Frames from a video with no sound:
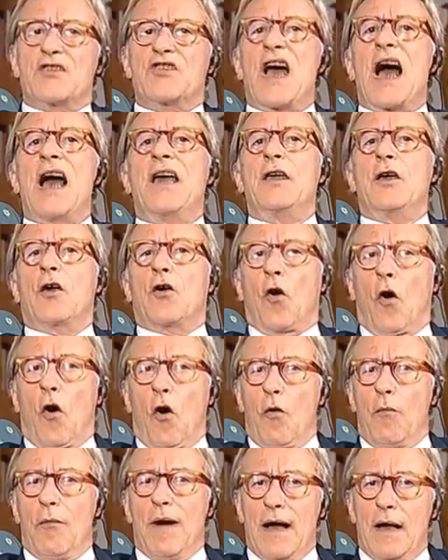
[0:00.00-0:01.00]
già in
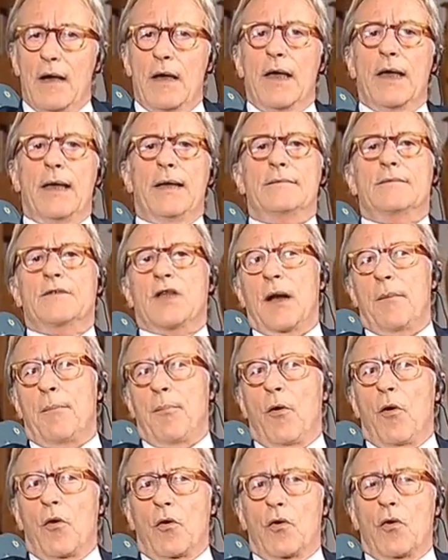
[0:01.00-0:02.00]
coma e tra
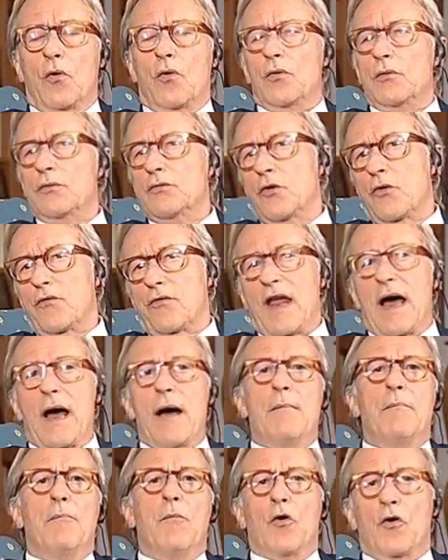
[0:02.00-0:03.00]
poco
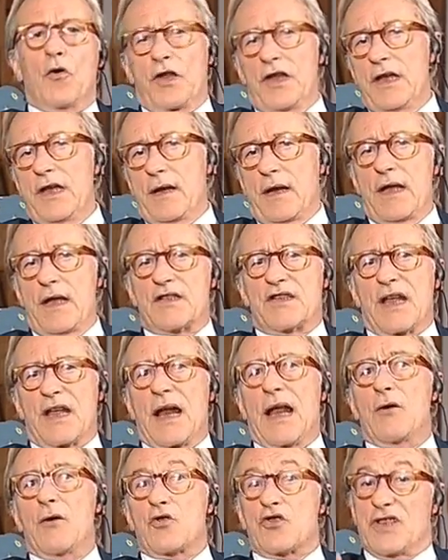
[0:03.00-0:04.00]
dovrà morire e
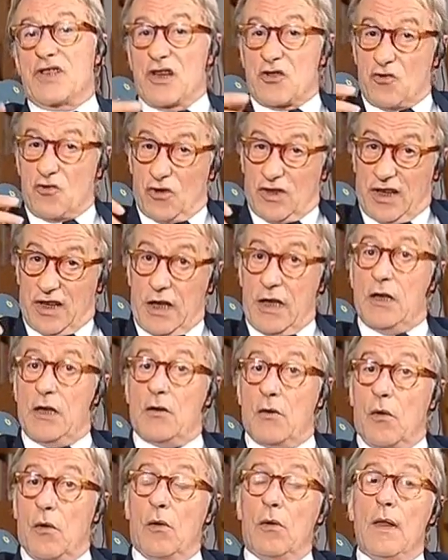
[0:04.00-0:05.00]
sarà lo stesso
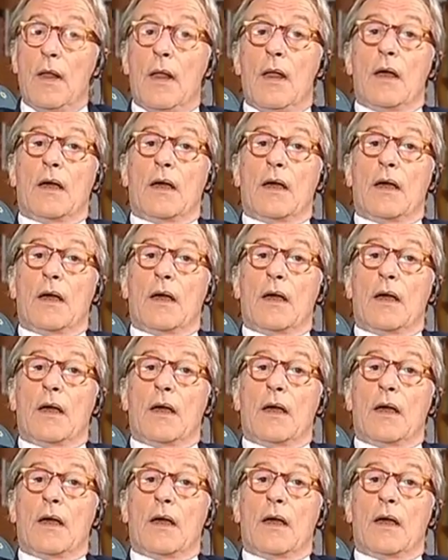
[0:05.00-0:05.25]
Grillo,